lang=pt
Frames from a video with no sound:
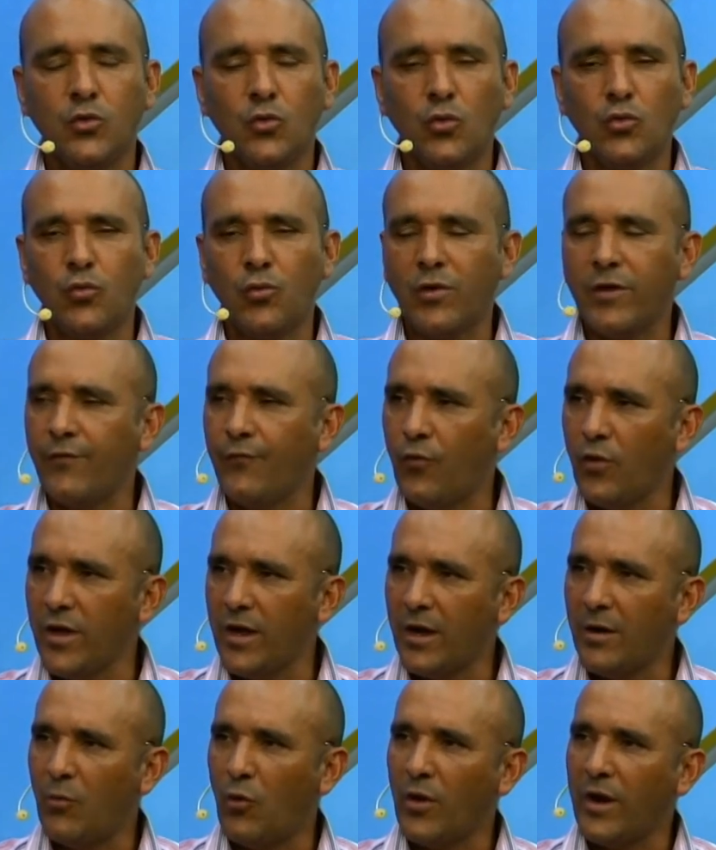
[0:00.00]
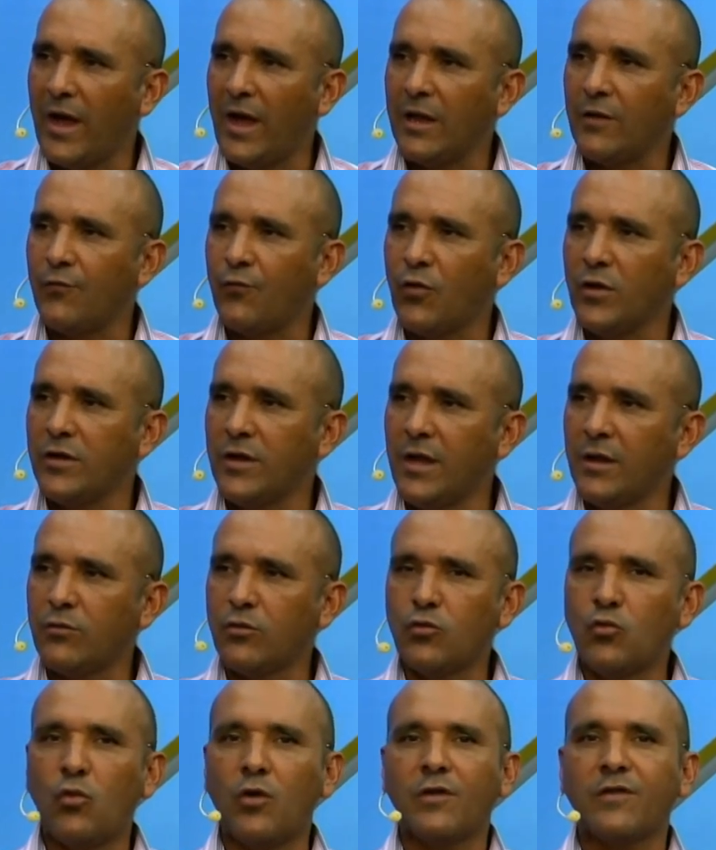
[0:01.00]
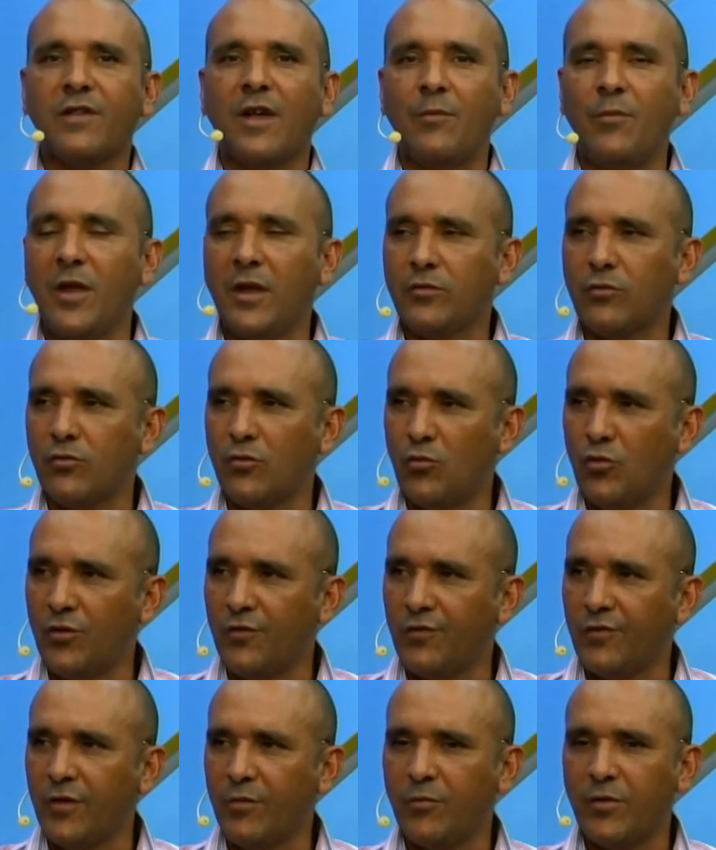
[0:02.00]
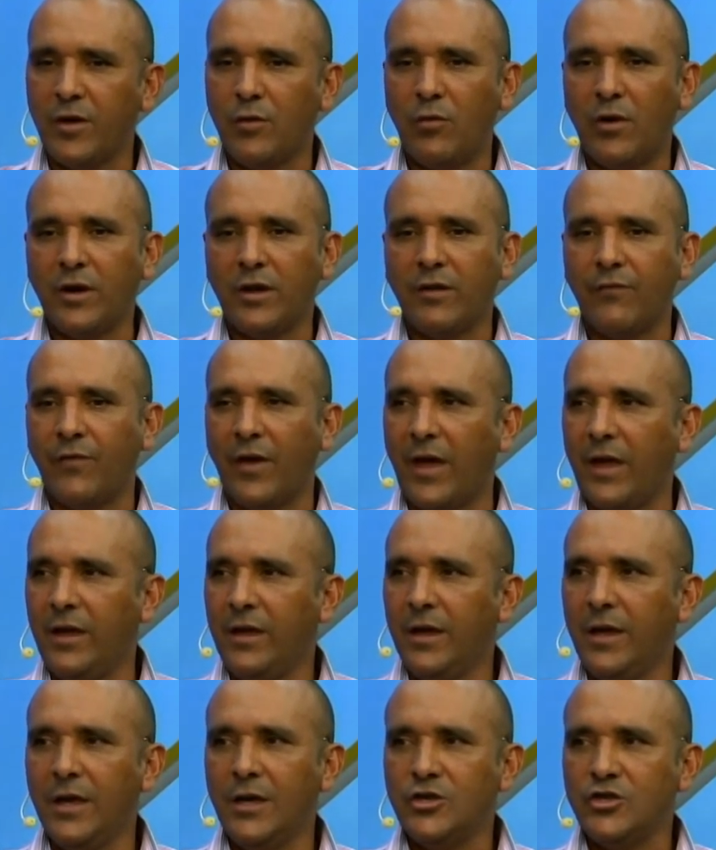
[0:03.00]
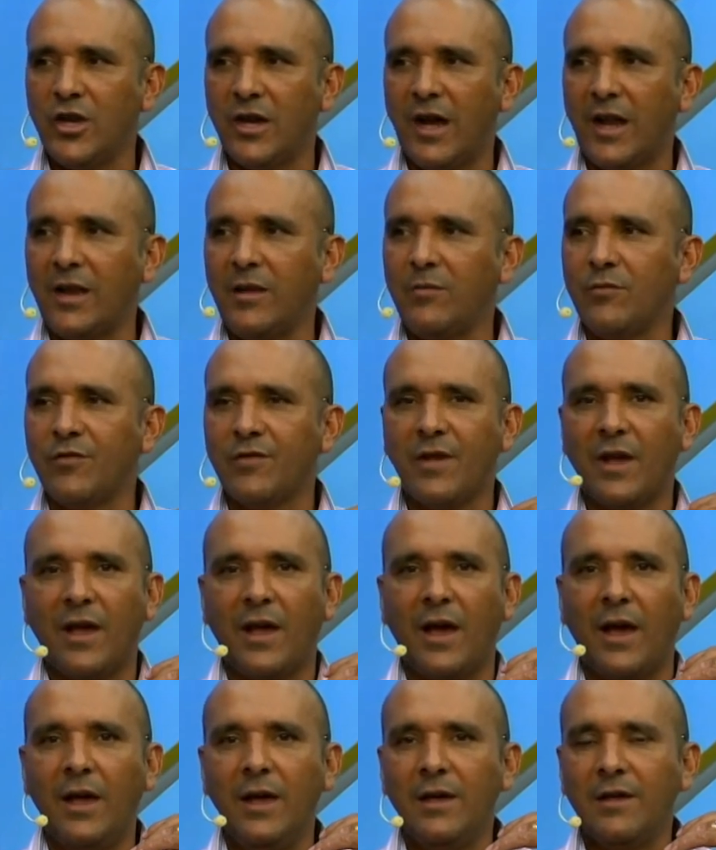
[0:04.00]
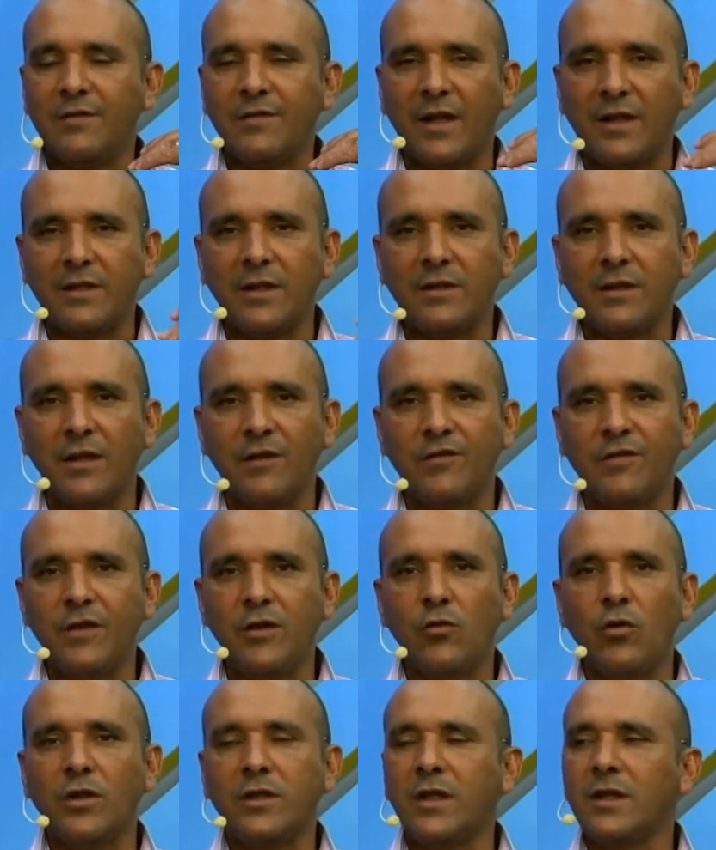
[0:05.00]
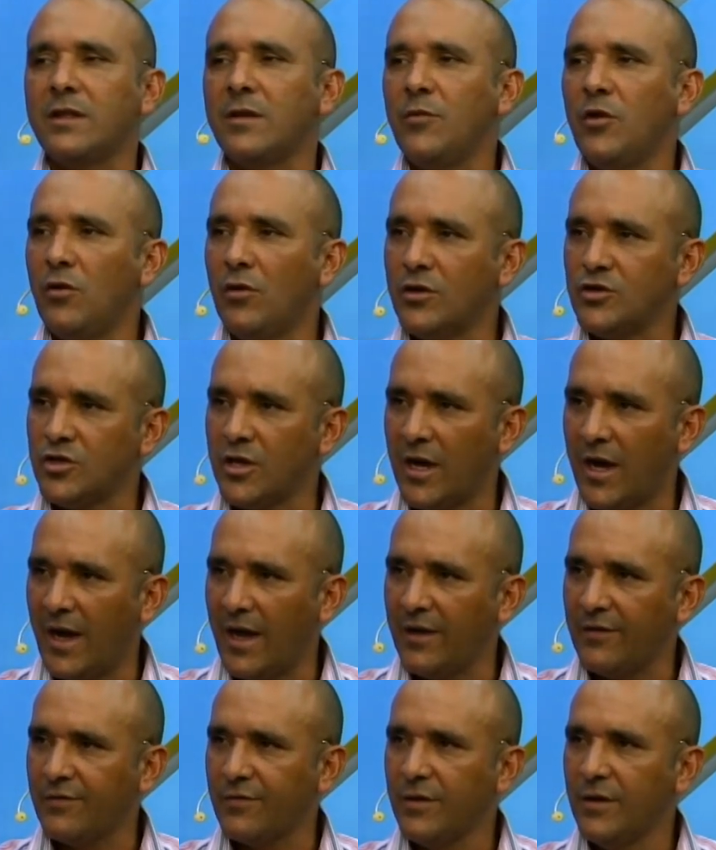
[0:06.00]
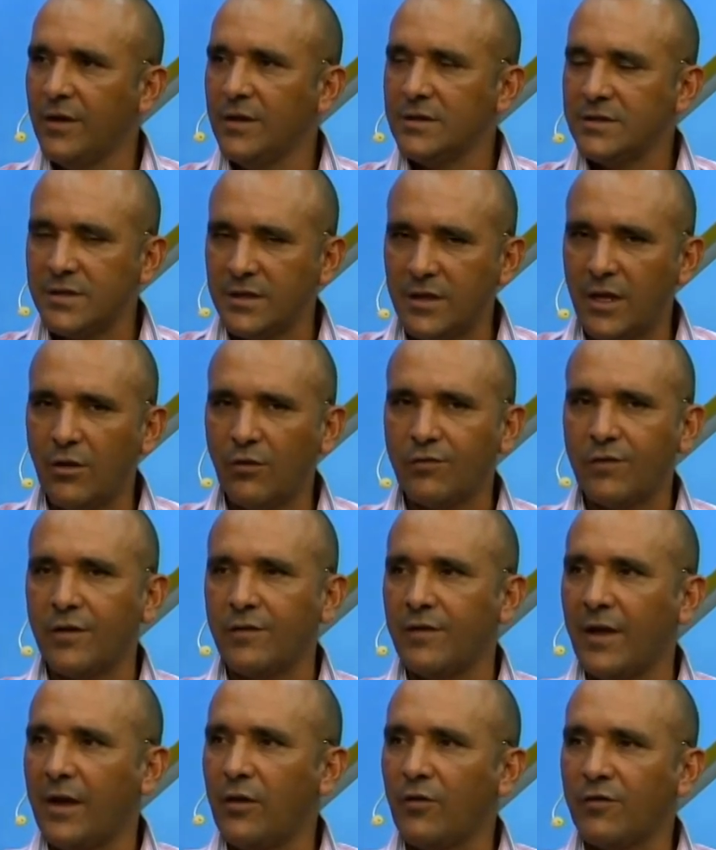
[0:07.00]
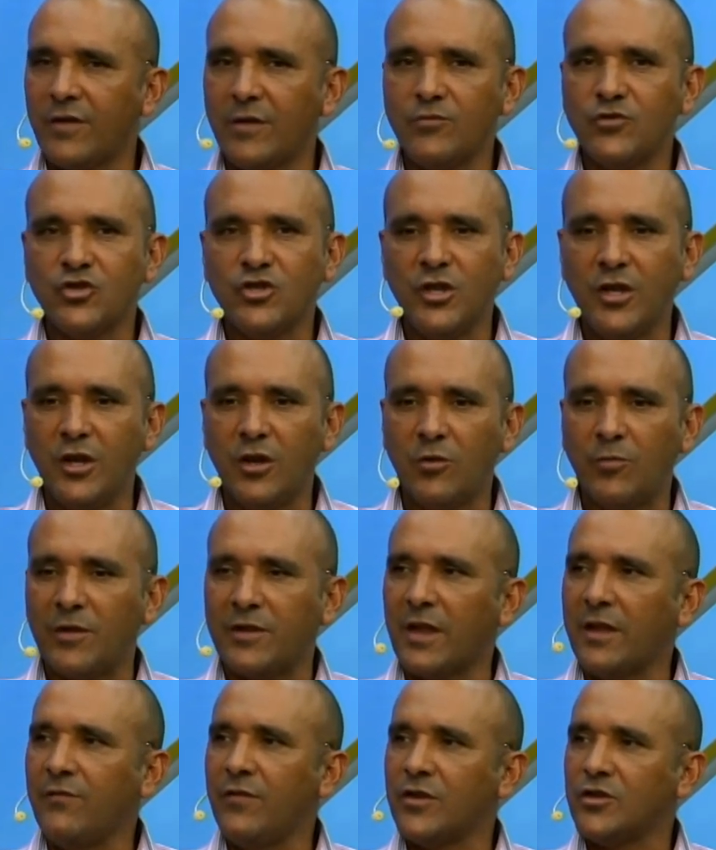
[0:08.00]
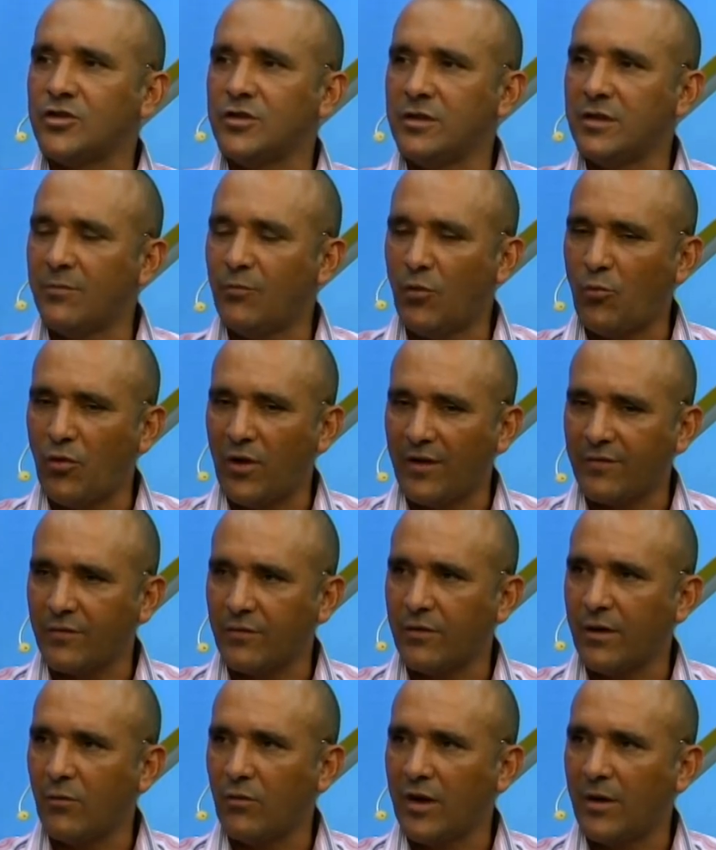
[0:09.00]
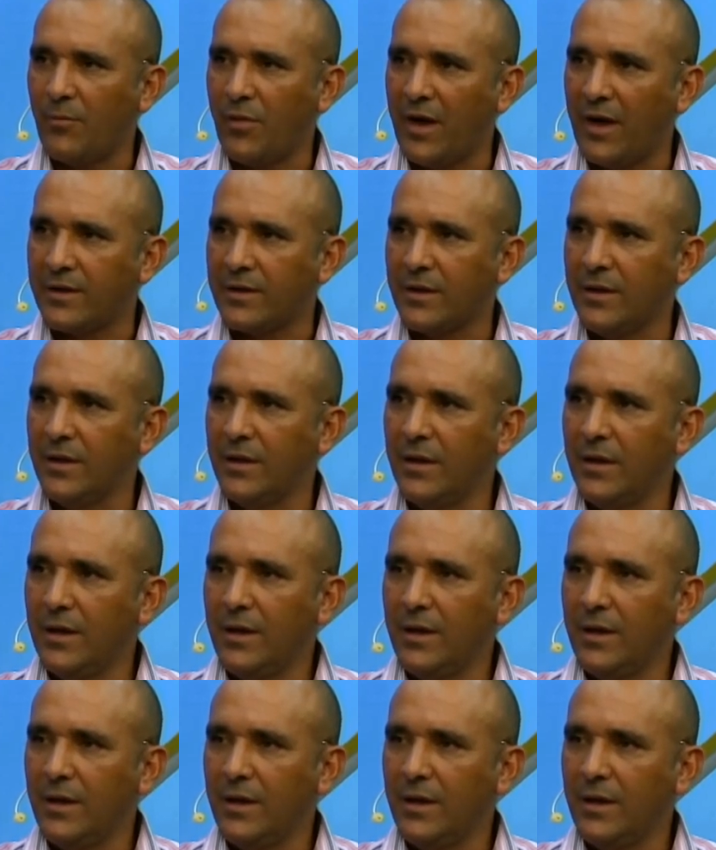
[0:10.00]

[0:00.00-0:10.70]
tudo que foi elaborado foi dentro do orçamento do município, que o ano que vem chegaremos a 75, 80 milhões de reais, se Deus quiser, e nós temos dinheiro para estar investindo na população do Lagoa da Prata.